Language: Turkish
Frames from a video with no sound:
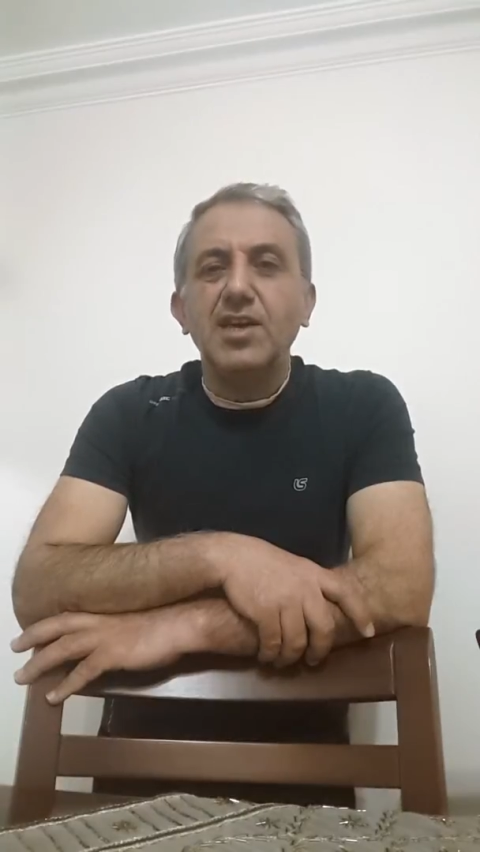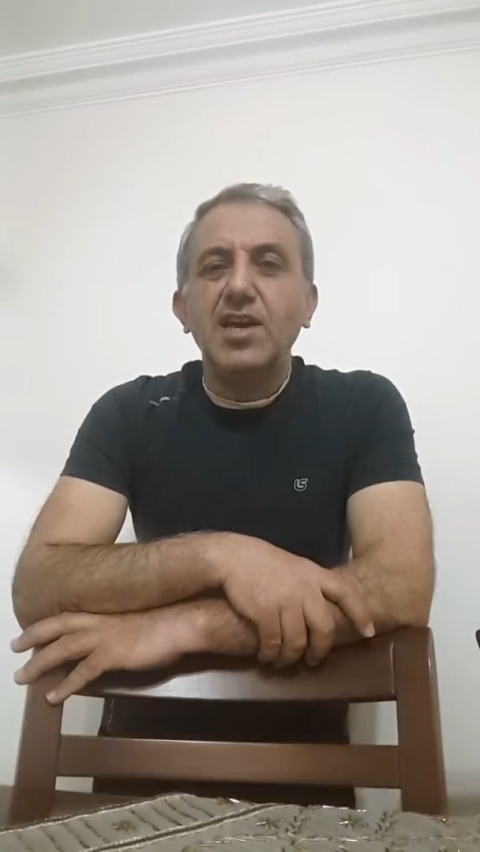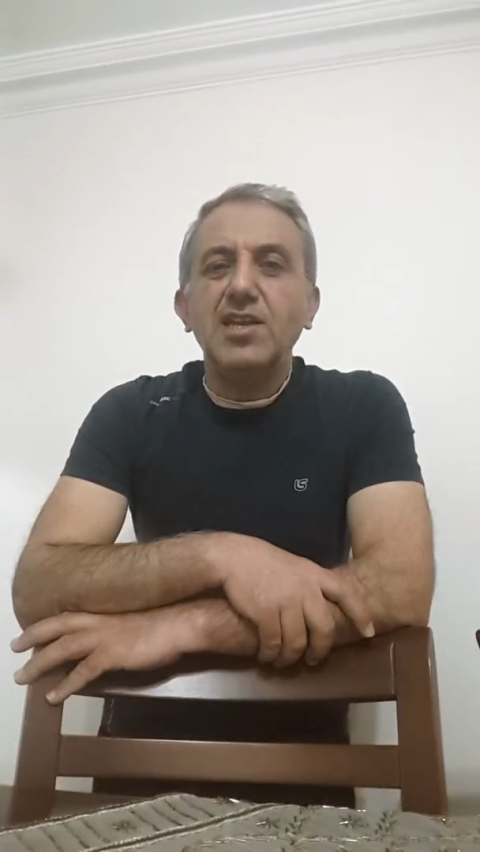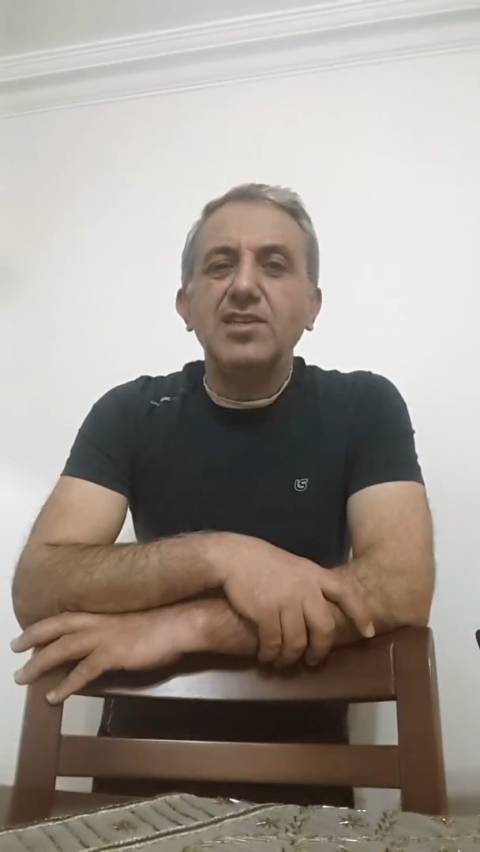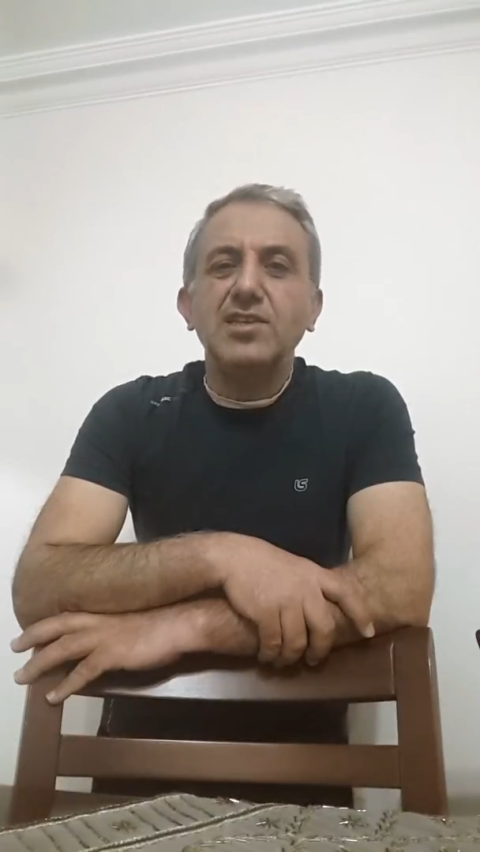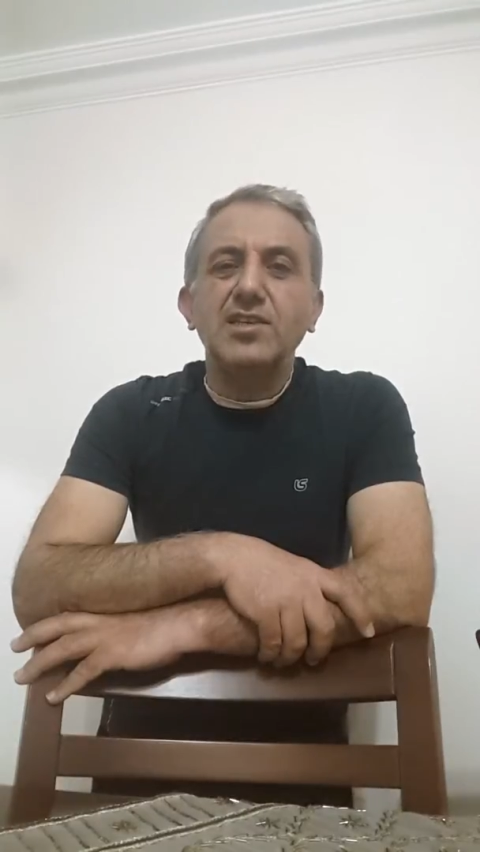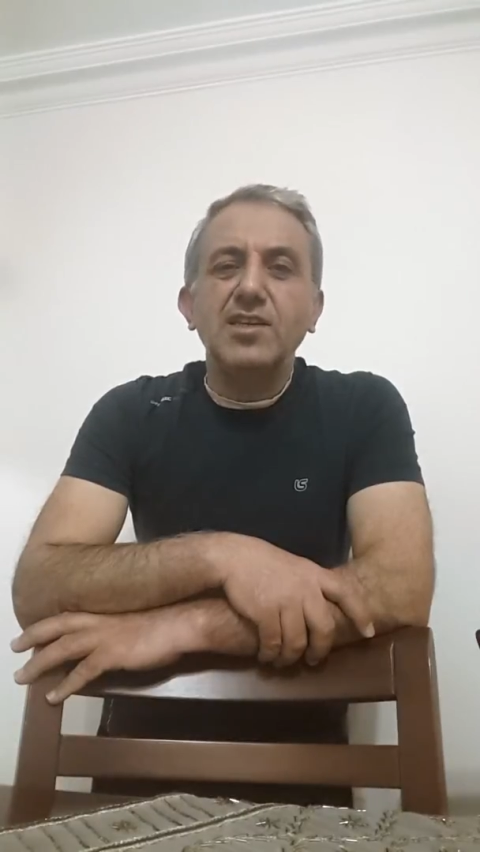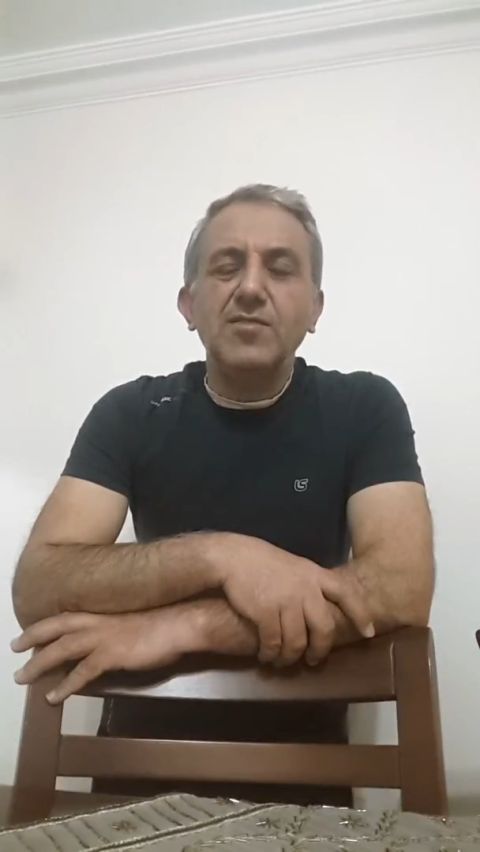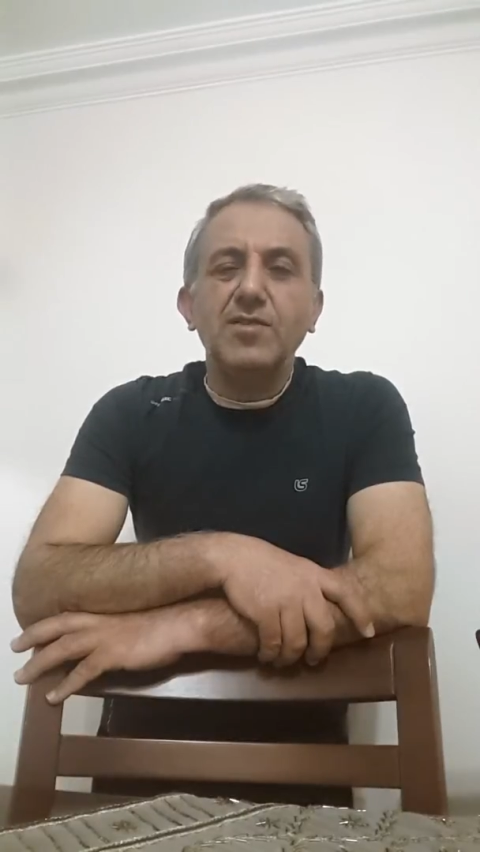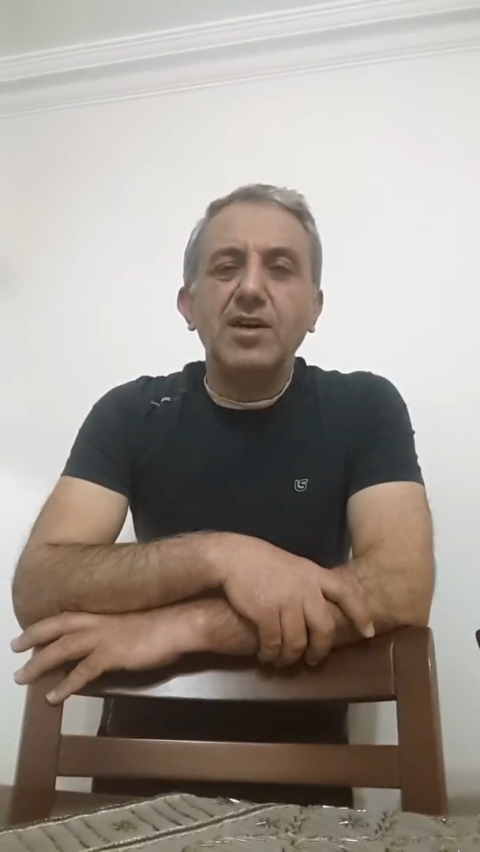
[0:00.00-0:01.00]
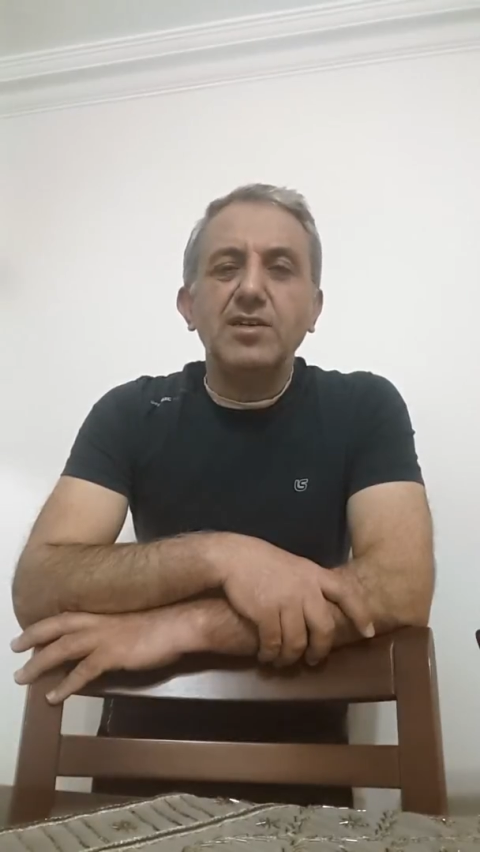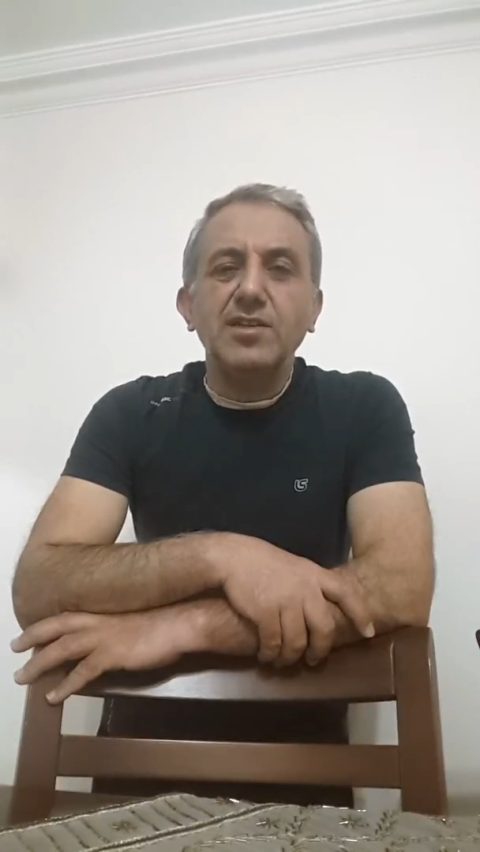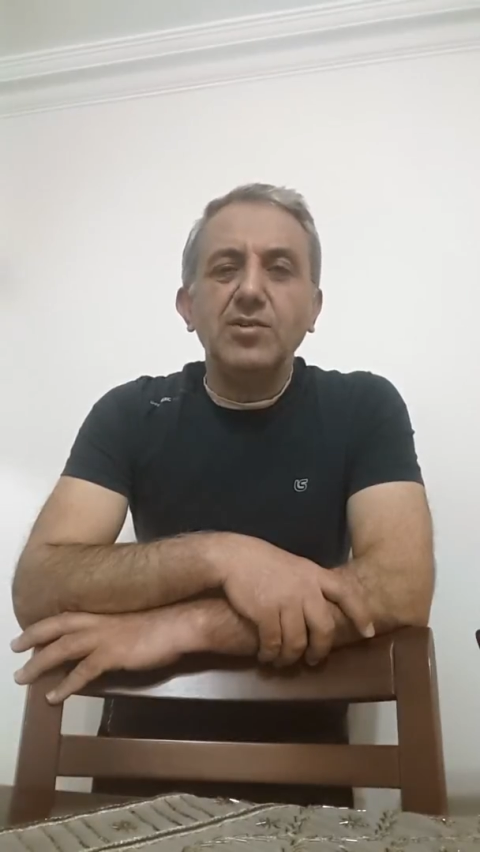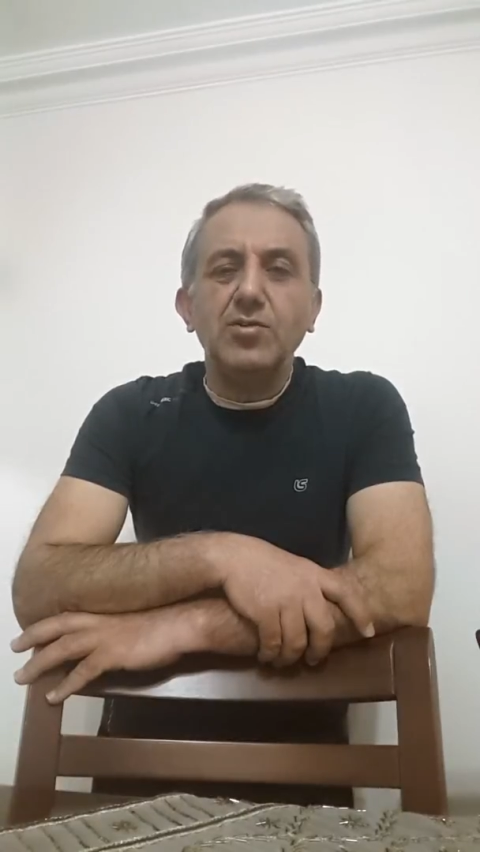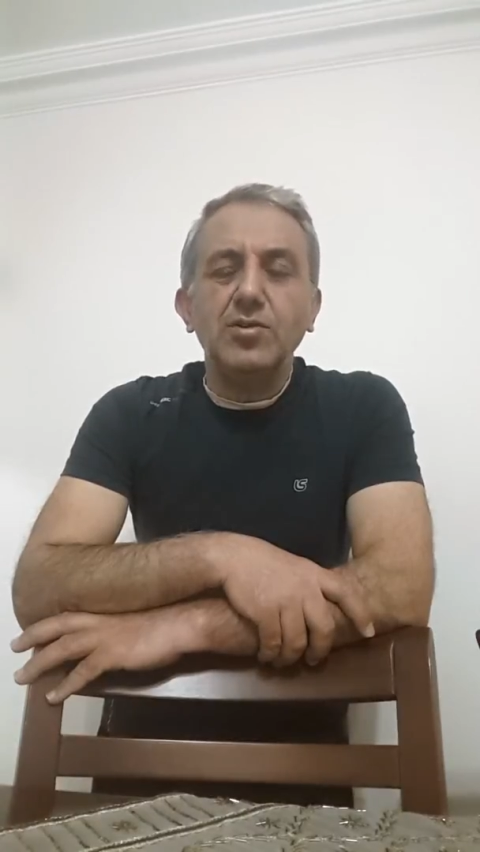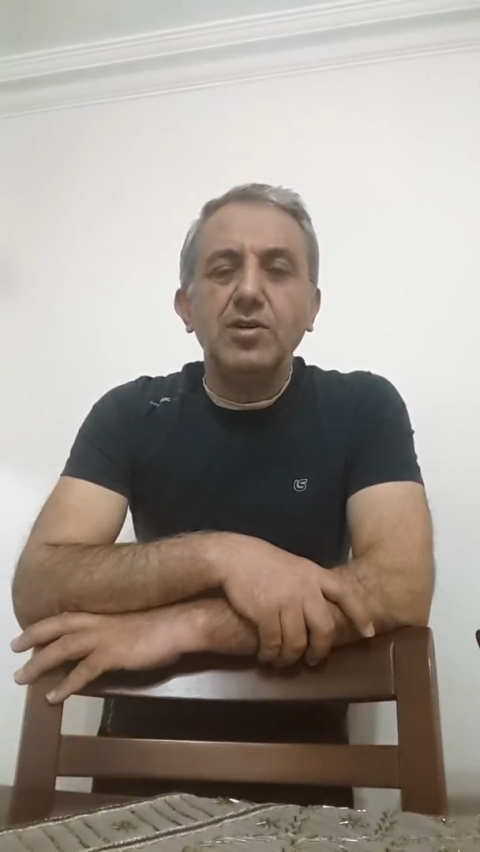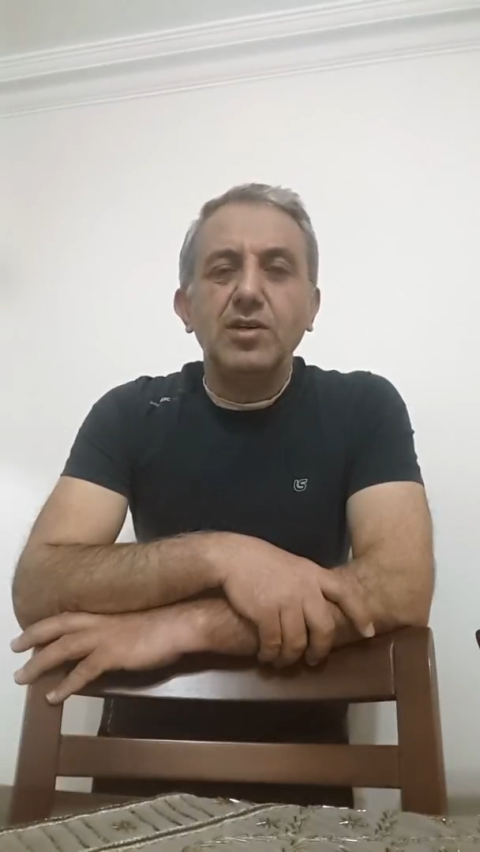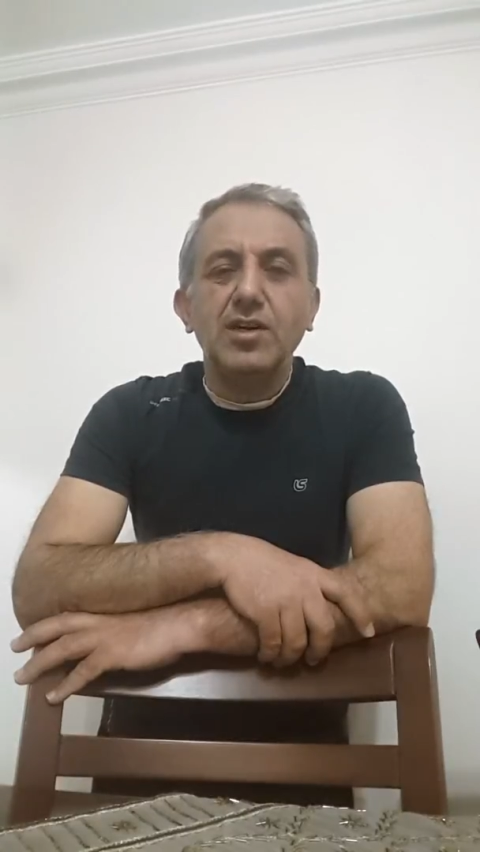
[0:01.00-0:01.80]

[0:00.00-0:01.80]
Elinde ne var ne yok